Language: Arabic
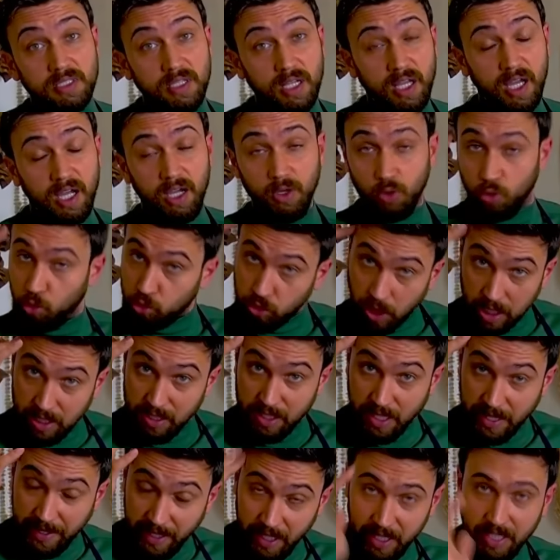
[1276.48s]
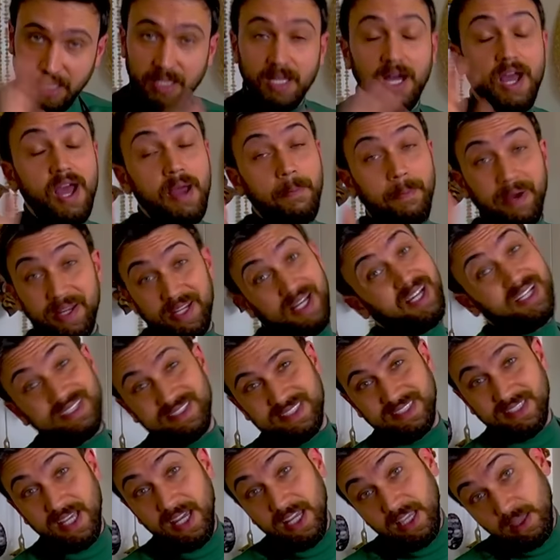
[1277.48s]
تطلع وتنحت معناها
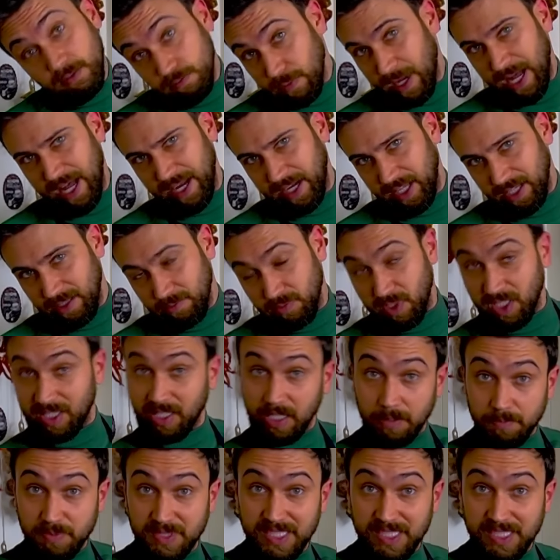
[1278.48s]
الزيت بارد بدها تغب